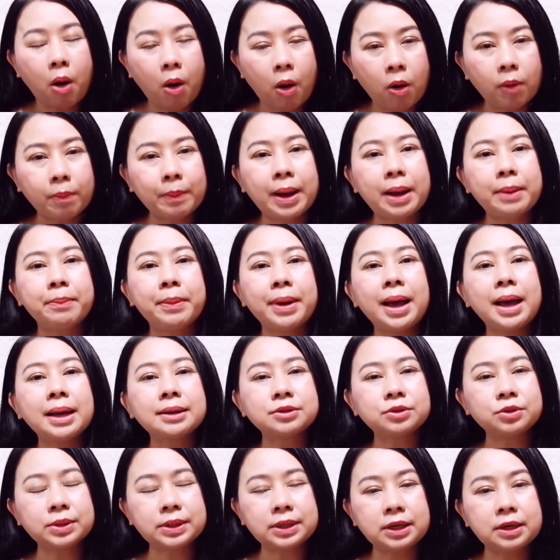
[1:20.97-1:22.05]
ออกมามาก
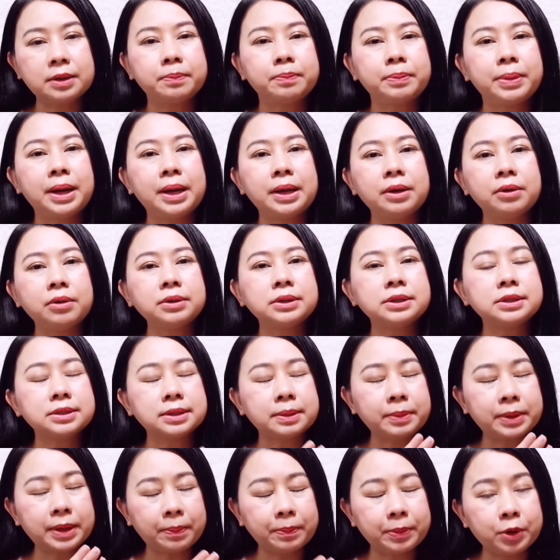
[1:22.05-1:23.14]
จนเกินไป ก็คือ
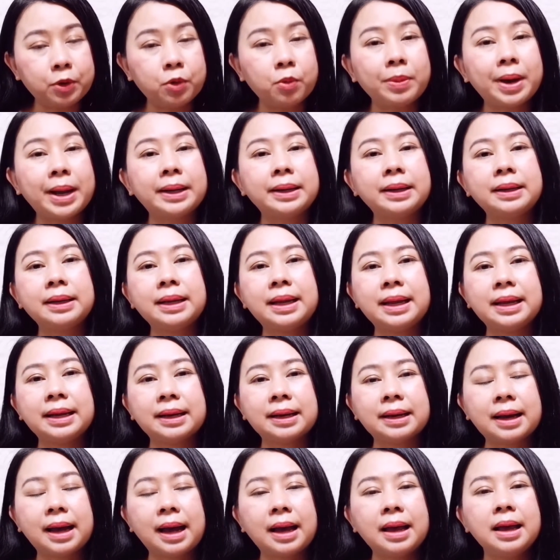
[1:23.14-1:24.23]
สำหรับผิวมันนั่นเอง
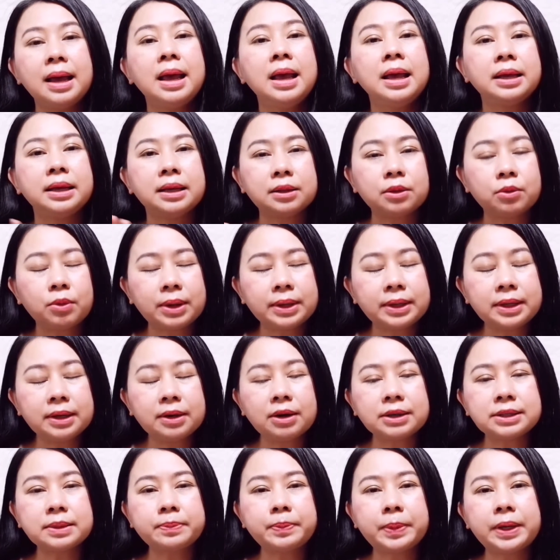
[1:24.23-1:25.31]
นะคะ อีกตัวหนึ่ง
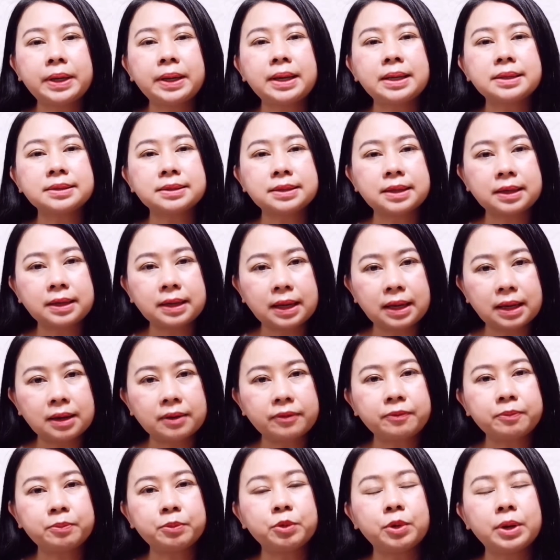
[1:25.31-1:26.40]
ก็จะเป็นเเซนต์เอ
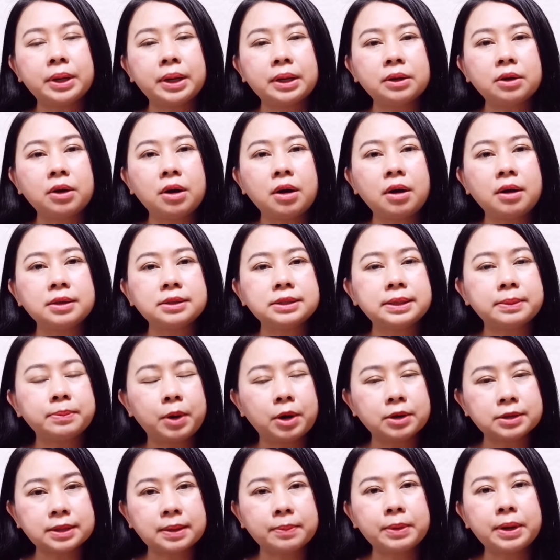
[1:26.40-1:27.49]
F ตัวนั้นก็จะเห
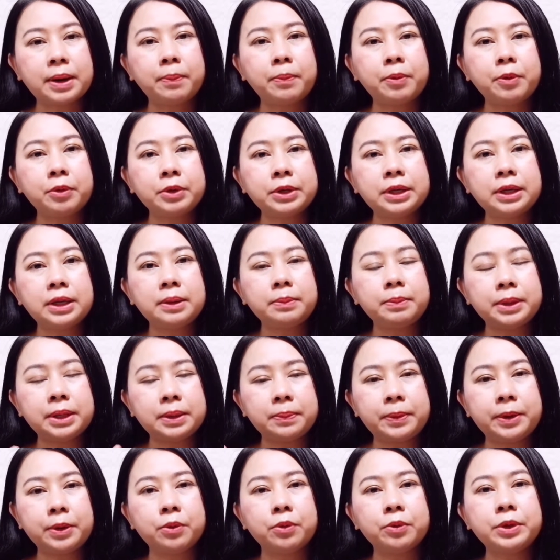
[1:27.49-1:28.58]
มาะสำหรับผู้ที่มี
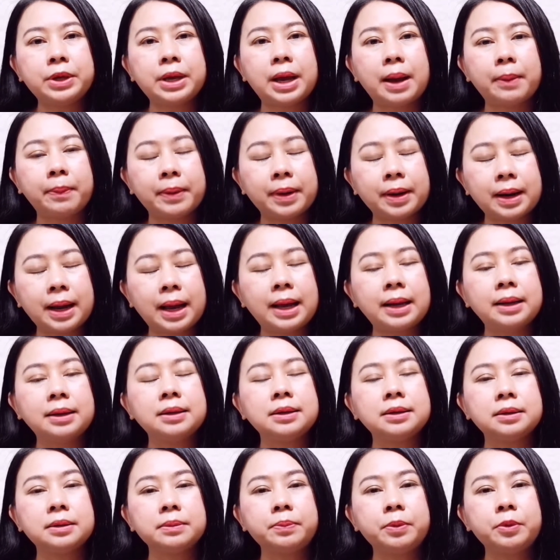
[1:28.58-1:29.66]
ผิวหยาบกร้าน
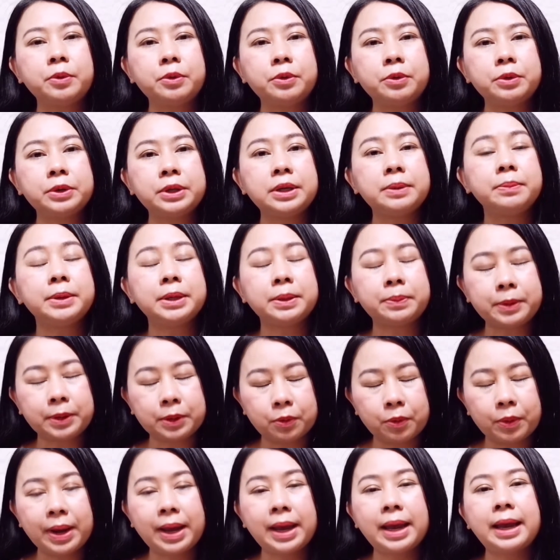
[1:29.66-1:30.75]
หรือผู้ที่มี
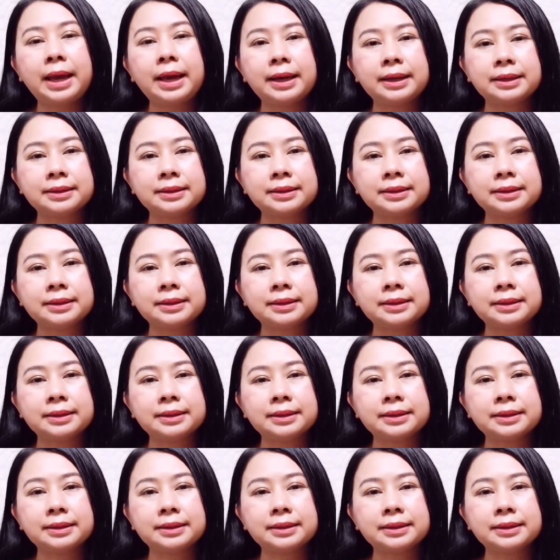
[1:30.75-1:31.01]
ผิวแห้ง